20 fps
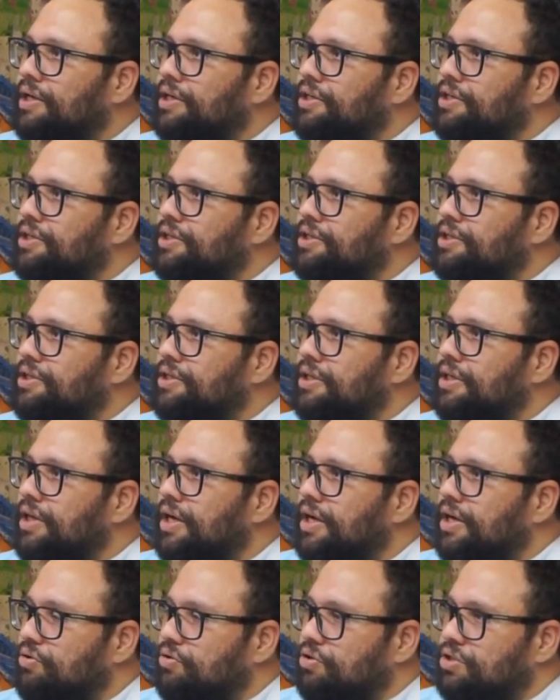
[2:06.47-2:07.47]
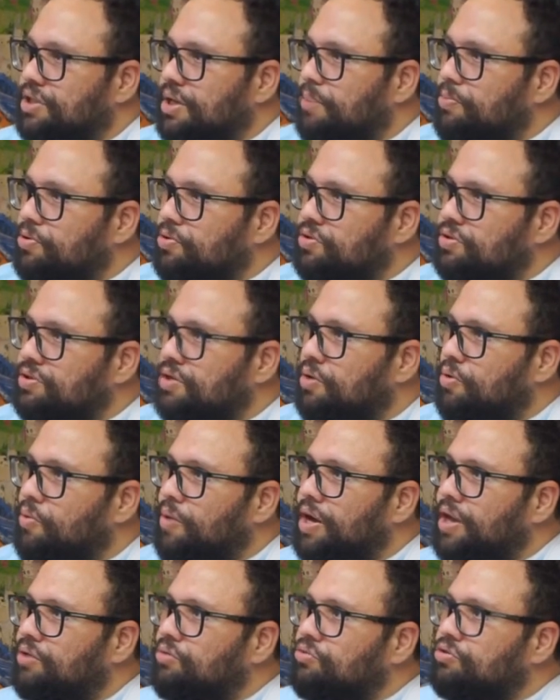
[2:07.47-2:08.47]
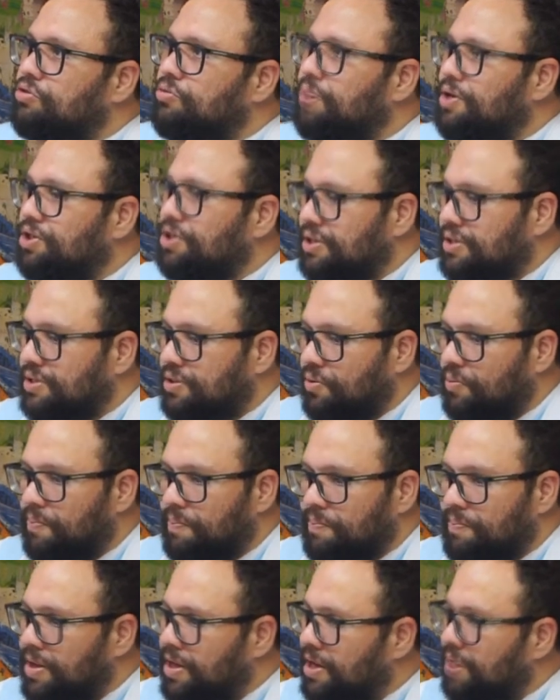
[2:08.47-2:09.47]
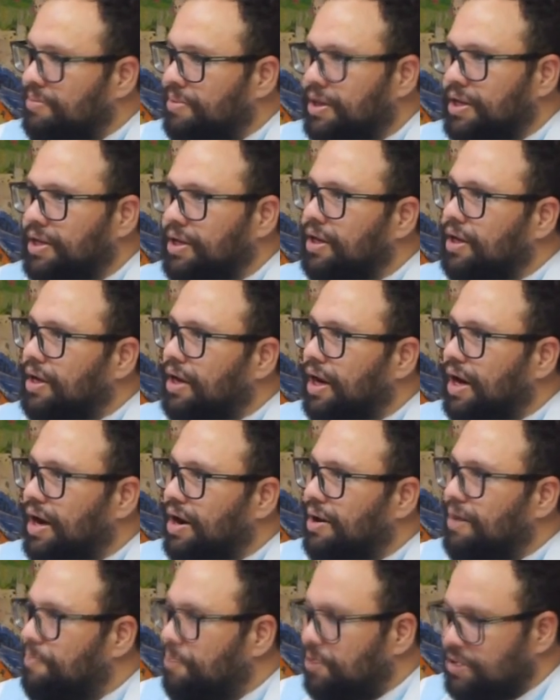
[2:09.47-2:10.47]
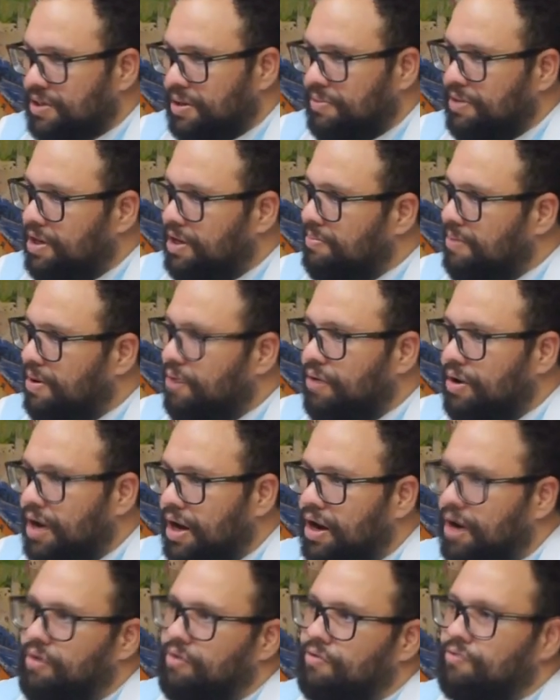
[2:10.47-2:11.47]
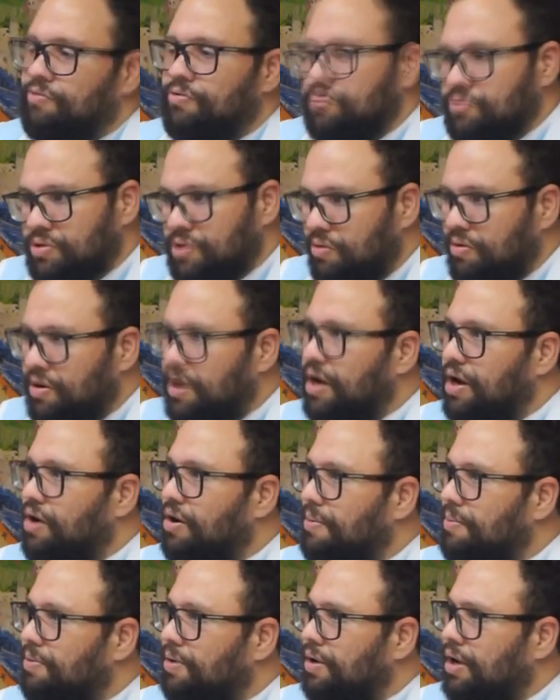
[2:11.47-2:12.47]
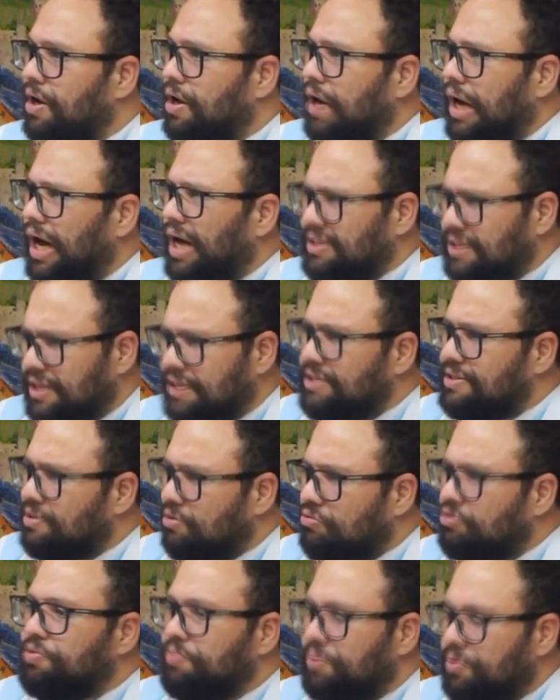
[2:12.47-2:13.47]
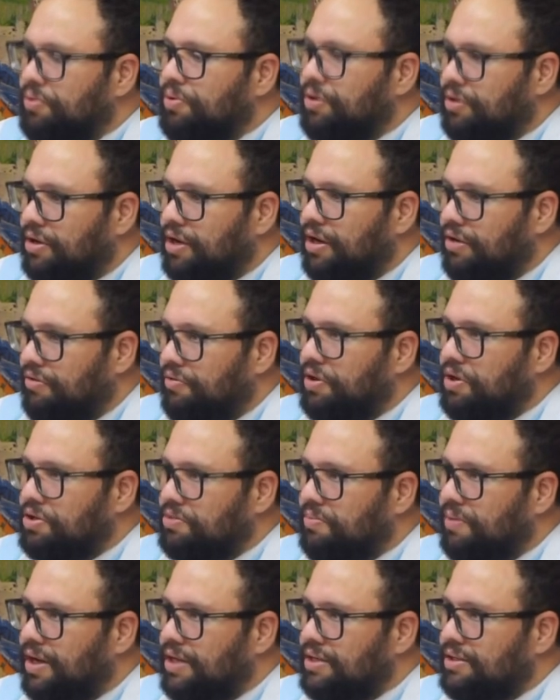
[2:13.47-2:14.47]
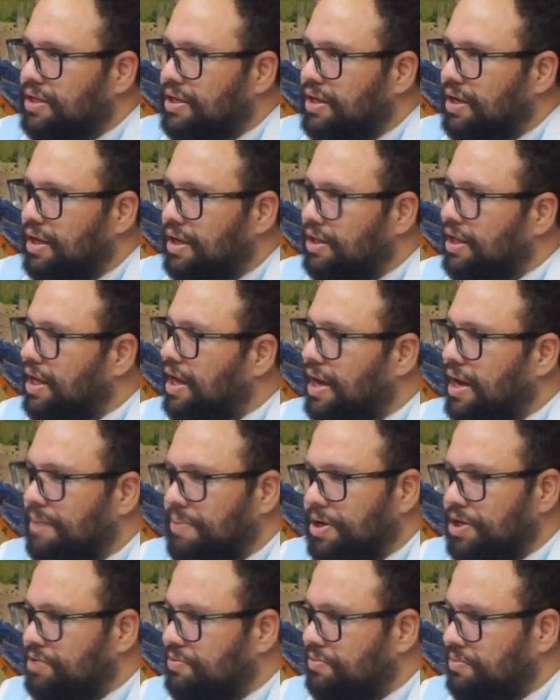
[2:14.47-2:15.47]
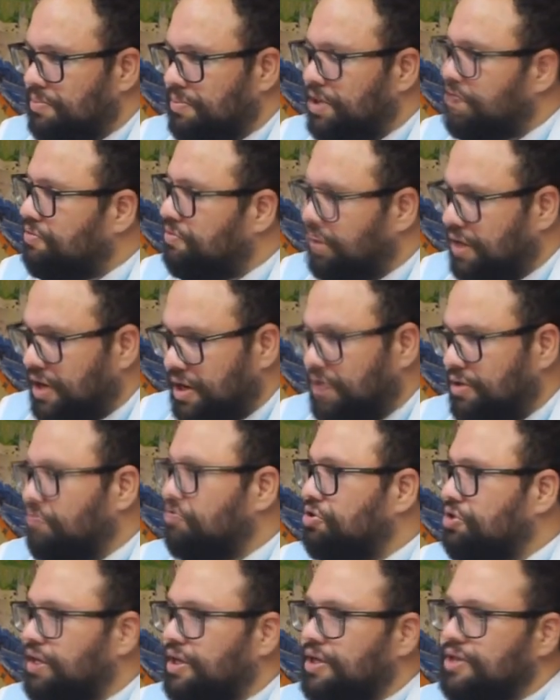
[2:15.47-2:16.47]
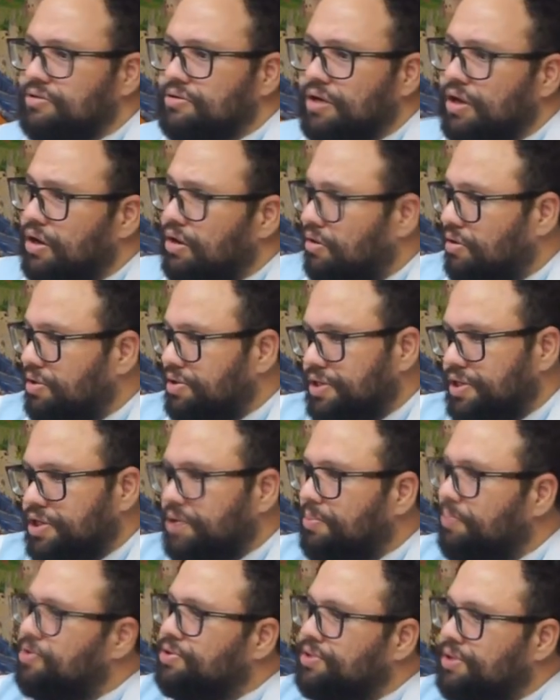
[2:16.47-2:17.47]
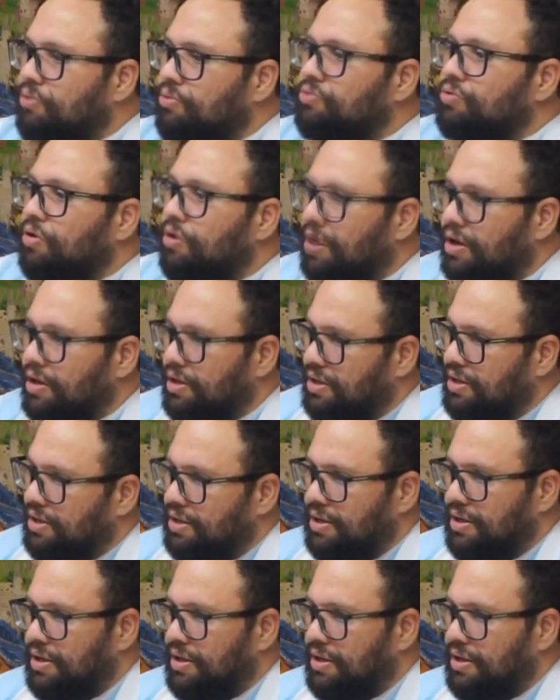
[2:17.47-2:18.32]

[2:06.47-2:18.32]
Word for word: De, de coisa. Você apostou 50, usa uma gestão mínima ali. Ah, a aposta mínima é um real. Vou usar um real. As casas estão diminuindo cada vez mais. Até a Bet, Betfair que não tinha isso, hoje deixa apostar um dólar.